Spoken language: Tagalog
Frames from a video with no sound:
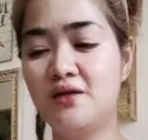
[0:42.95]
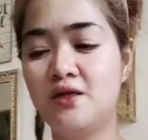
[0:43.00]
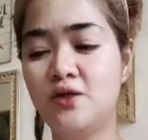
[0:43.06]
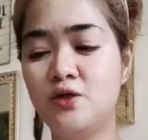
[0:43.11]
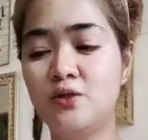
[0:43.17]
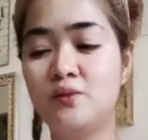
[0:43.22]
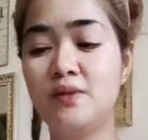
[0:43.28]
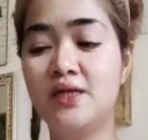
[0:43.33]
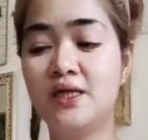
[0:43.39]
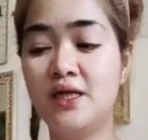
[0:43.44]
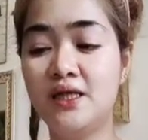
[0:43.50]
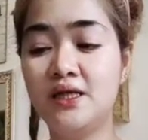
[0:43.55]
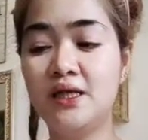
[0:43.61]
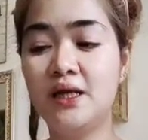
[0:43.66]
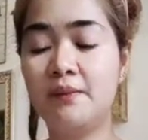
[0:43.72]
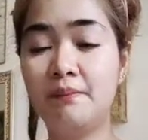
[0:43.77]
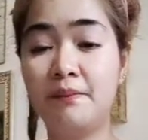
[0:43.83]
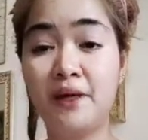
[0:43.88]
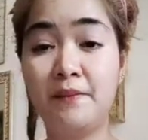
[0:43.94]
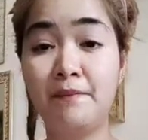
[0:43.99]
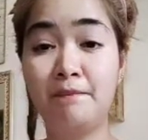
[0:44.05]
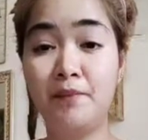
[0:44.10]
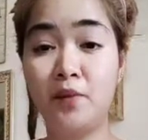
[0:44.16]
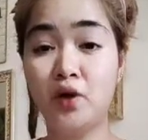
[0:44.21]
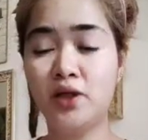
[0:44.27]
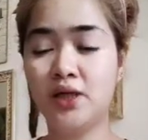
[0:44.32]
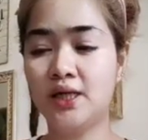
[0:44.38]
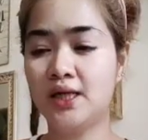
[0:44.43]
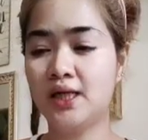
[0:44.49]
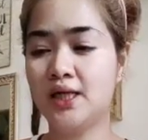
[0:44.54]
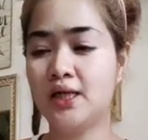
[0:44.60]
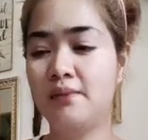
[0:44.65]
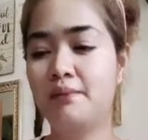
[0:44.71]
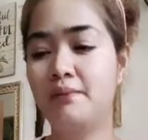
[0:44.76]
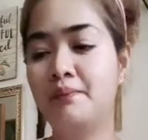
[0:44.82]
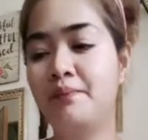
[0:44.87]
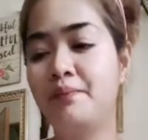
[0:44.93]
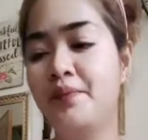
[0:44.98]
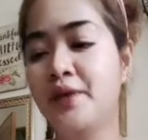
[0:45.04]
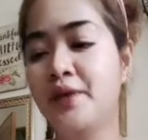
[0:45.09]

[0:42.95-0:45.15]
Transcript: rejuvenating pimple cream